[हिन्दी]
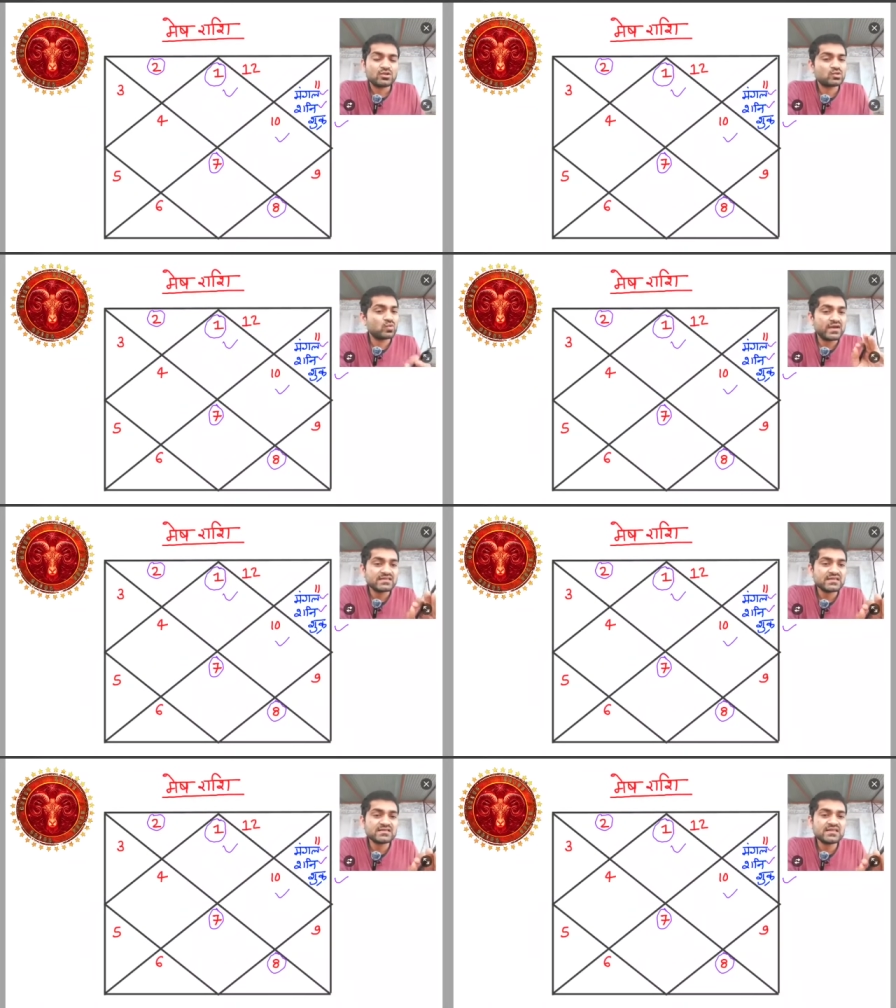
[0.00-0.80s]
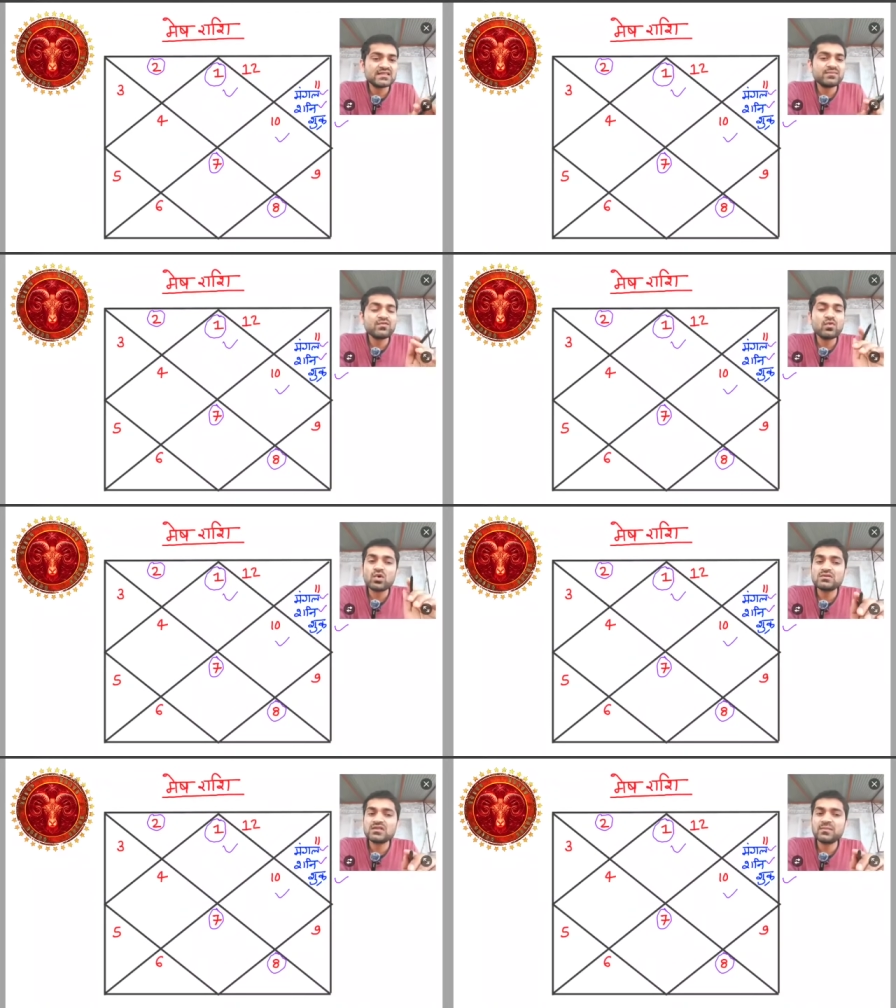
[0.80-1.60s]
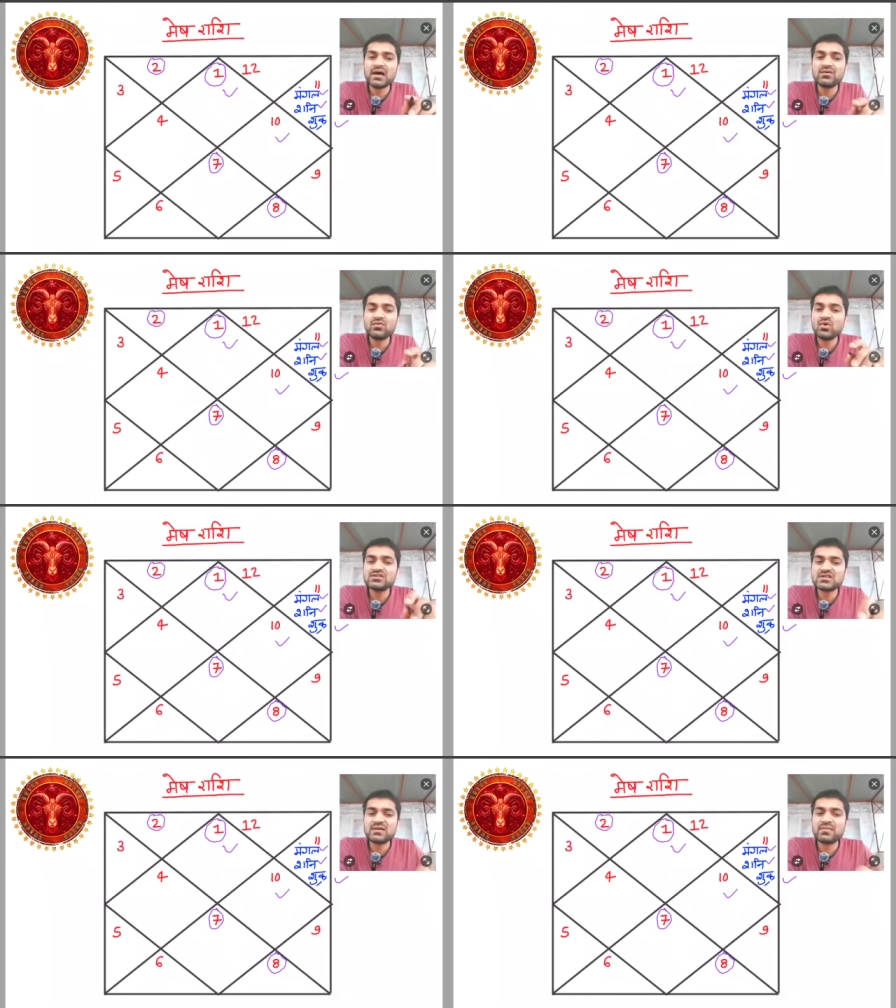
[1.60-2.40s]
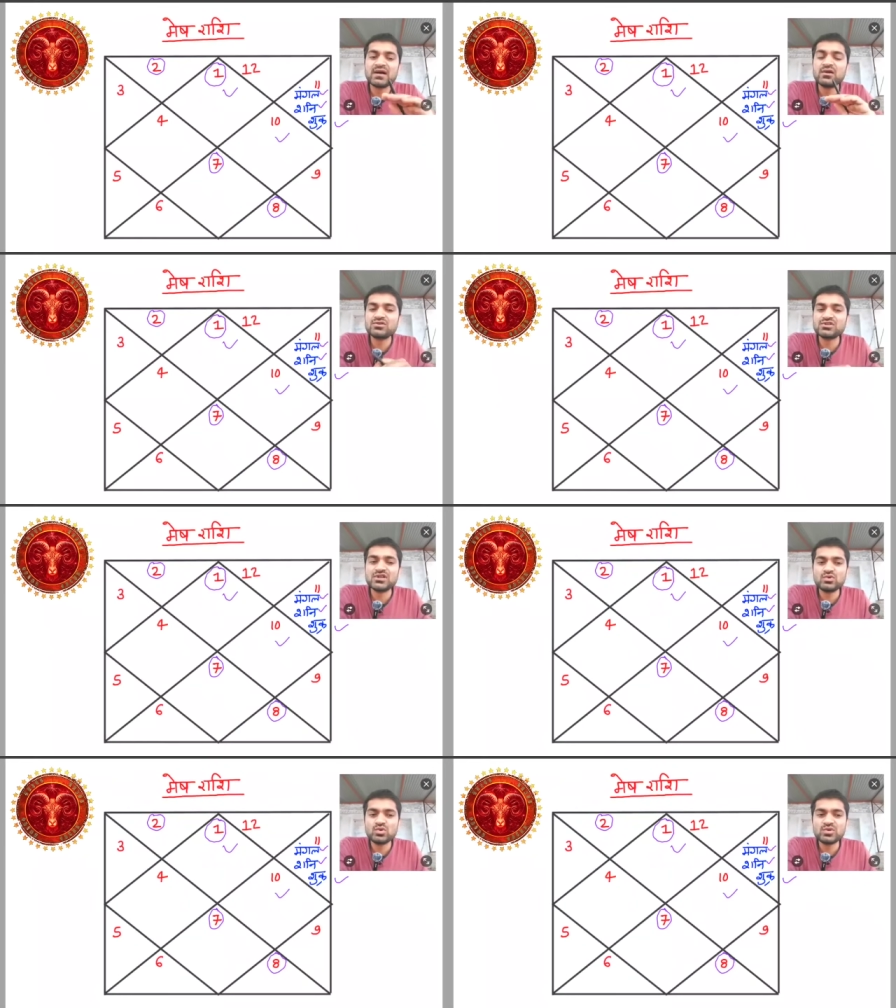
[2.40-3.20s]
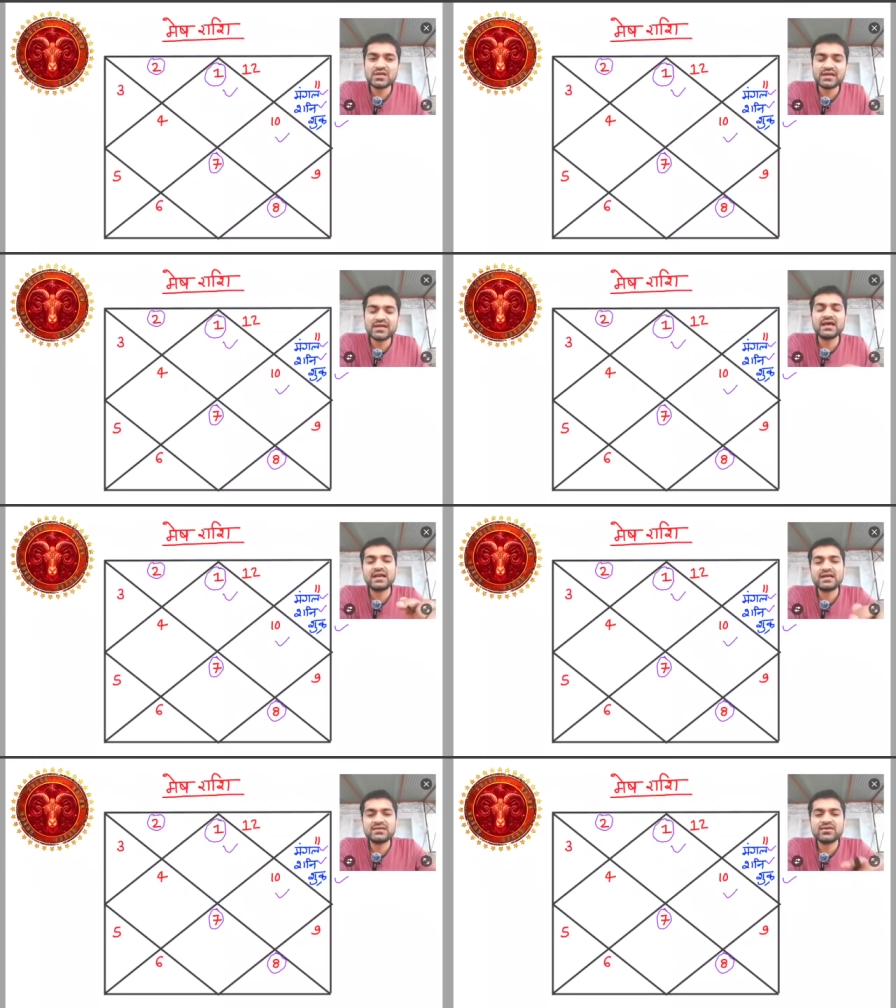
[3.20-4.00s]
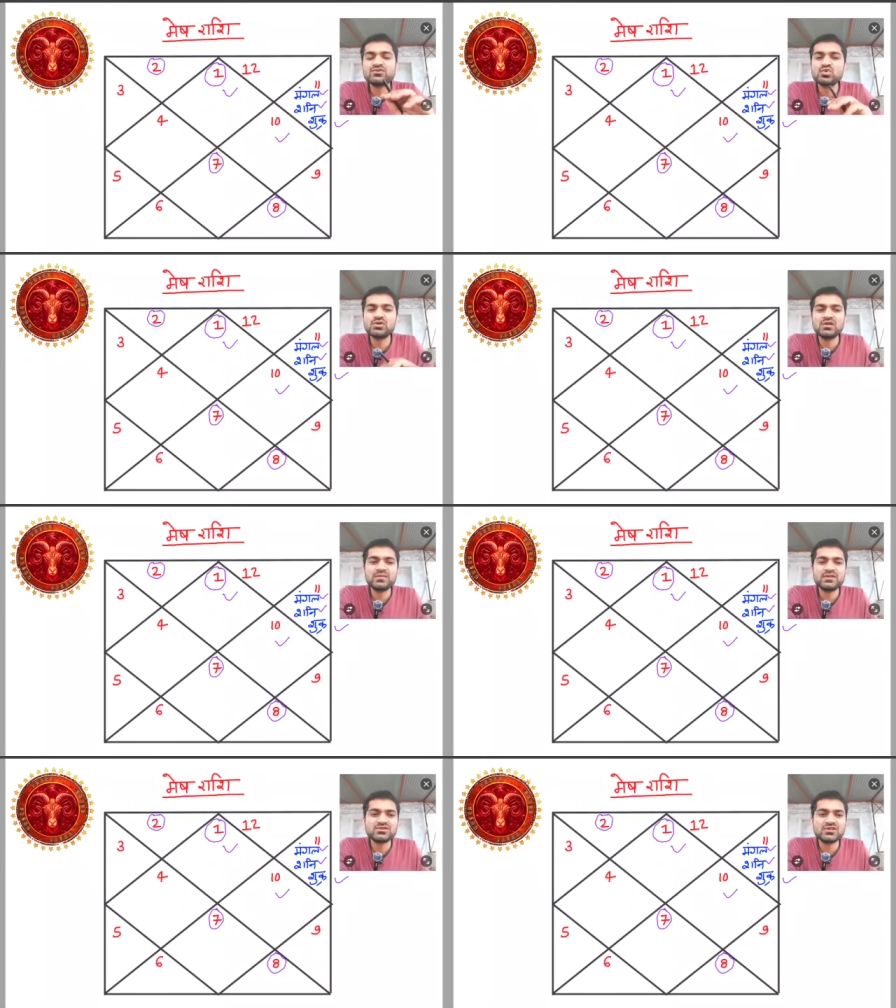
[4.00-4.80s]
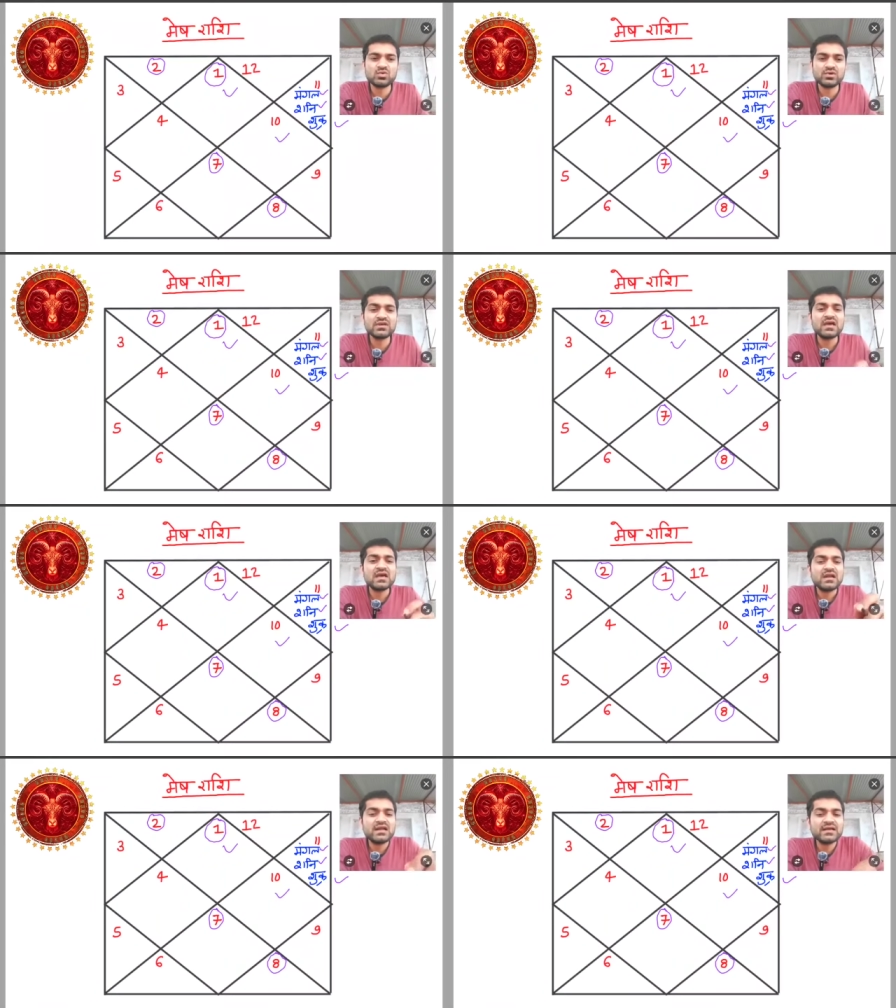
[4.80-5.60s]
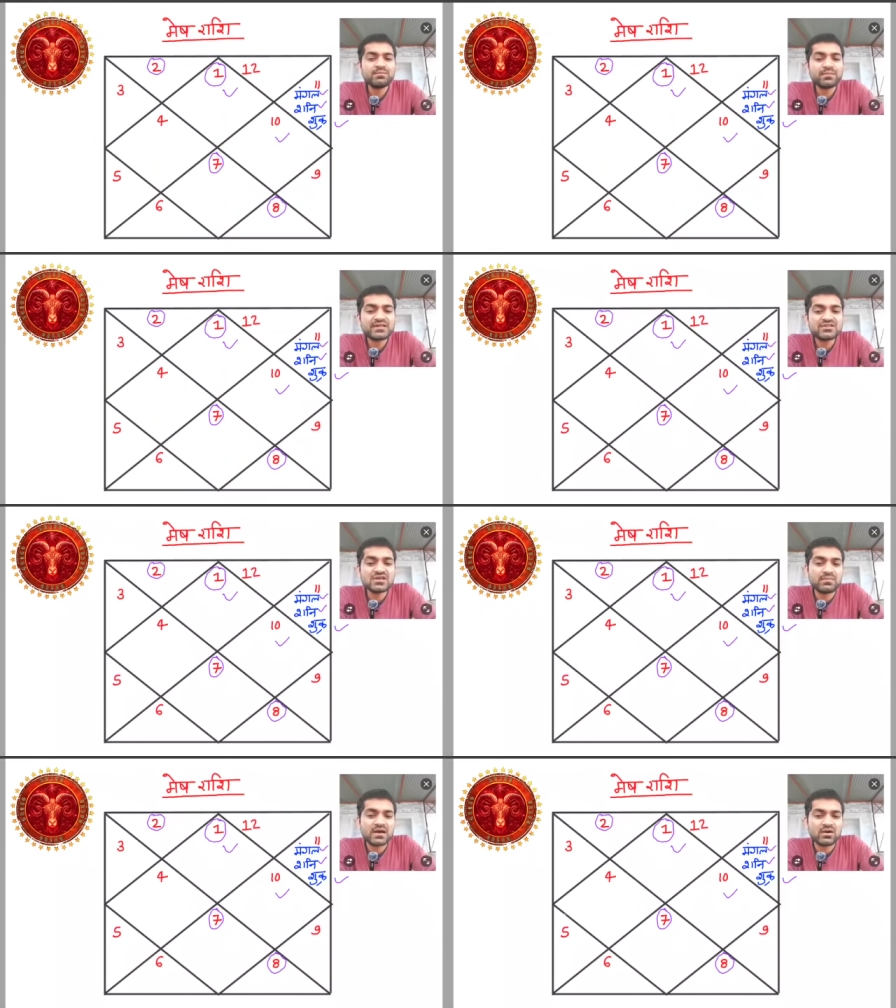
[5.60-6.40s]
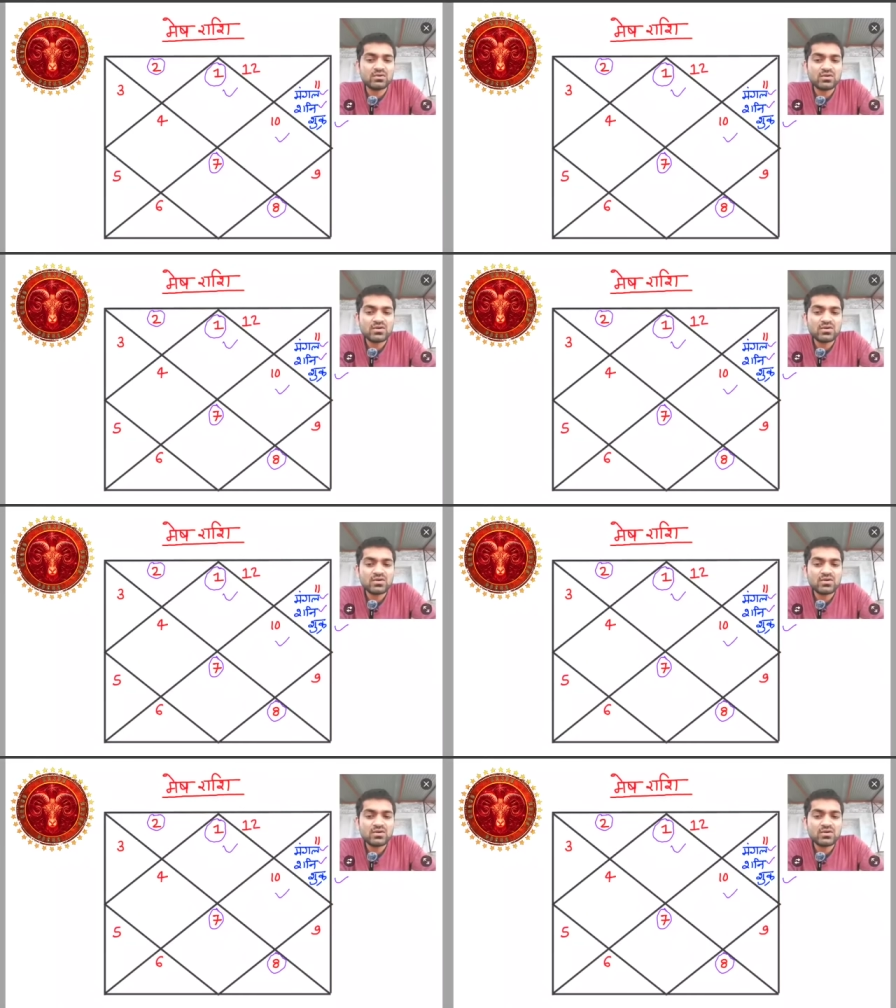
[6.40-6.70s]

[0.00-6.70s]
तो वैसी स्थिति में वो कौन सा भाव होगा जहाँ मंगल और शनि दोनों देखेंगे हालांकि वहाँ शुक्र की भी दृष्टि होगी लेकिन पंचम भाव